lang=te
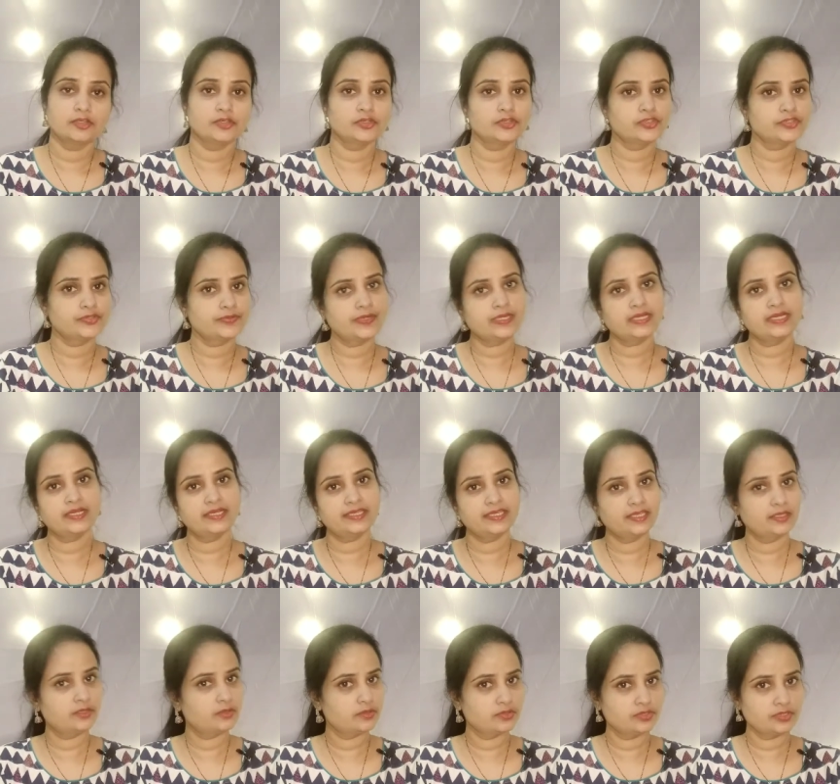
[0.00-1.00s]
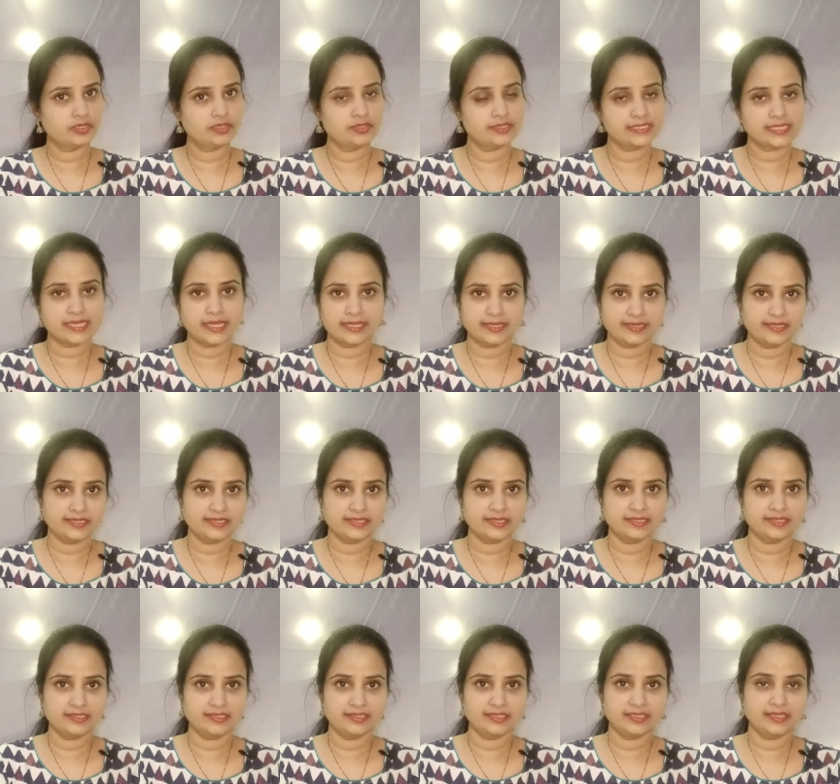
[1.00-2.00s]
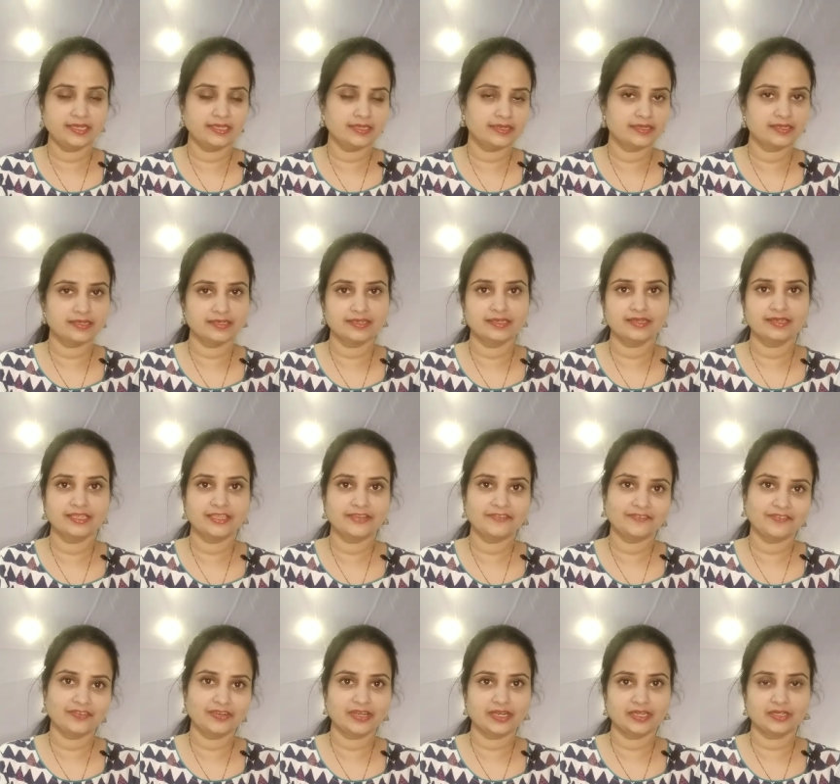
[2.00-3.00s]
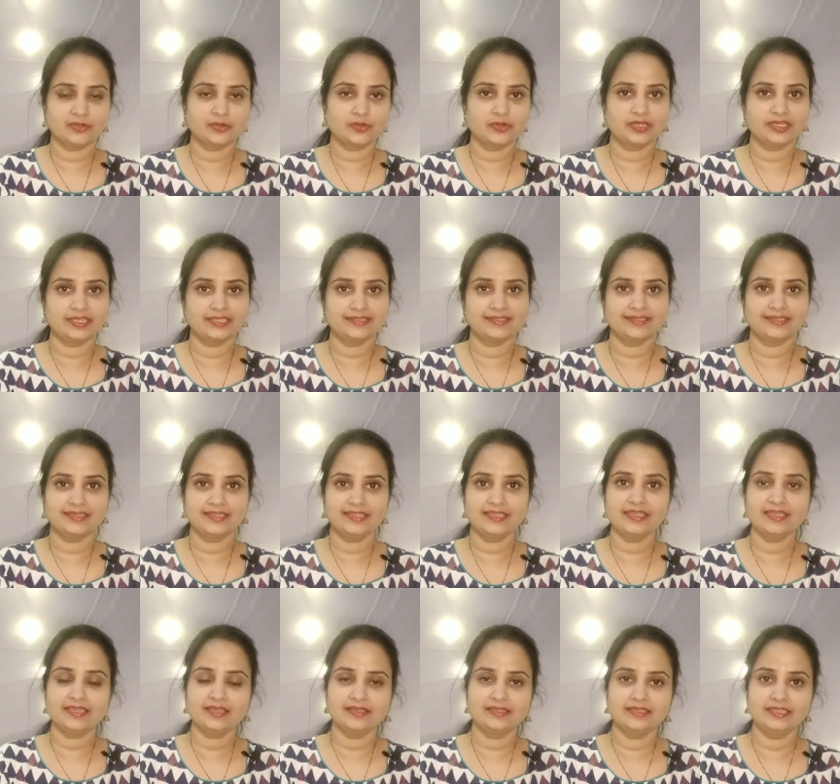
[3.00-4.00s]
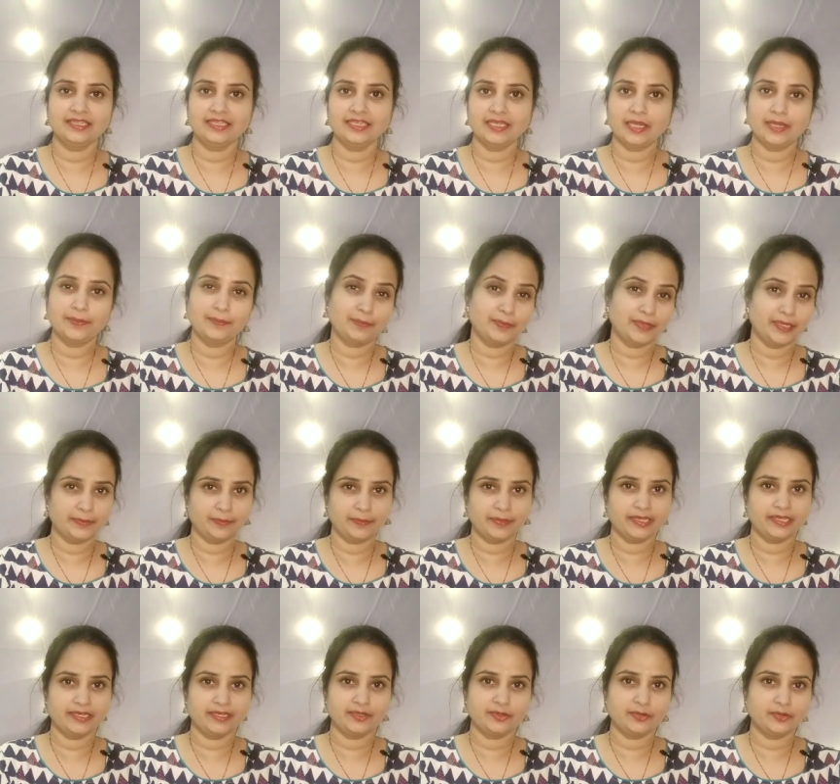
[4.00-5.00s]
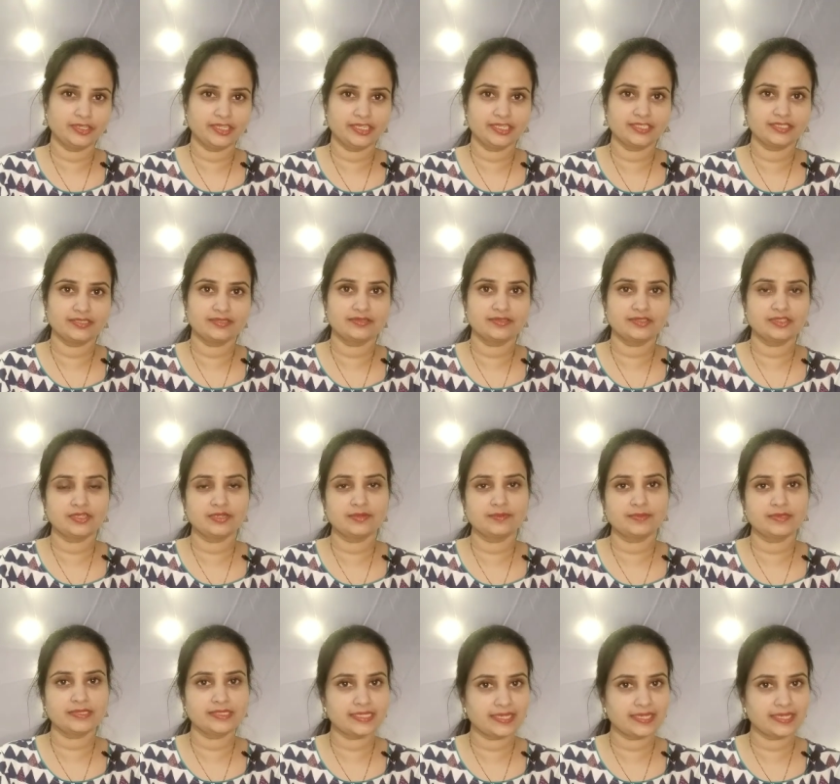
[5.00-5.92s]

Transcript: యూజువల్గా ఈ రోజుల్లో శారీస్ అనేది రెగ్యులర్గా ఎవరు కట్టుకోవట్లేదండి కానీ ఎప్పుడైనా ఒకేషన్ వచ్చినప్పుడు